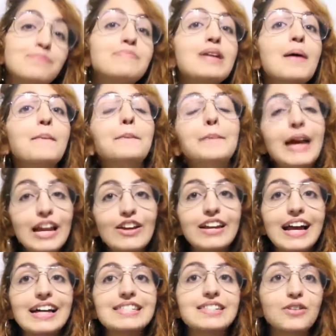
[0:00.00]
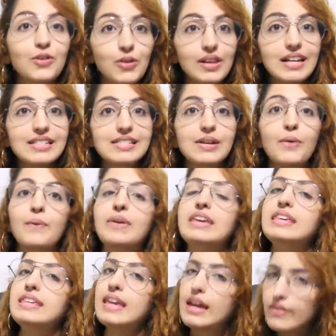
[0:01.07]
Para melhorar a circulação
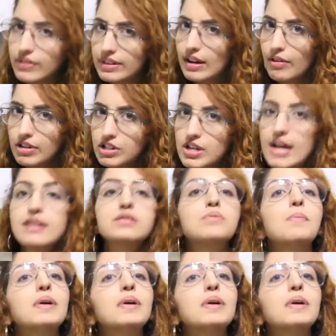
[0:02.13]
e evitar o inchaço,